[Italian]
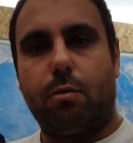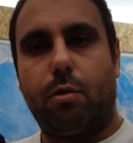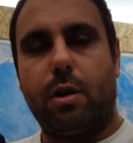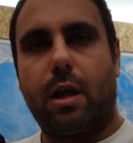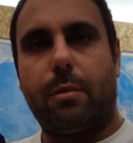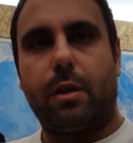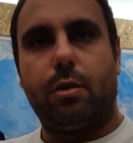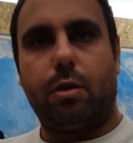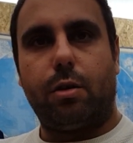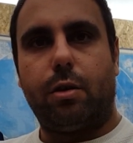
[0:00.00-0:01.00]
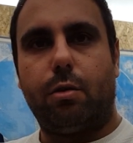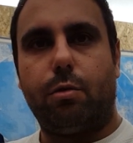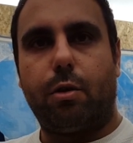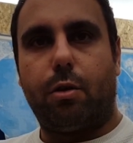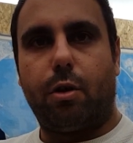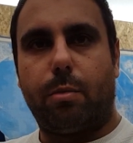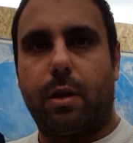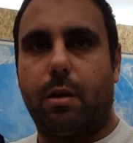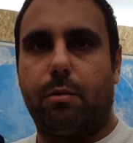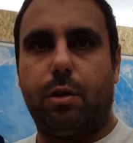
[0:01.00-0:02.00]
un collegamento con l'Unione
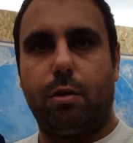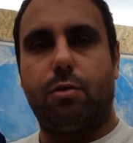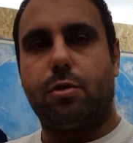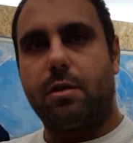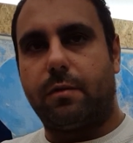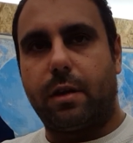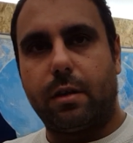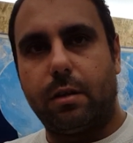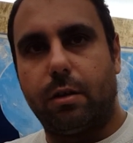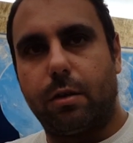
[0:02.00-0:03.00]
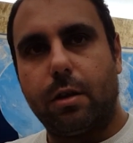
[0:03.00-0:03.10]
Europea quindi con Giuseppe Randini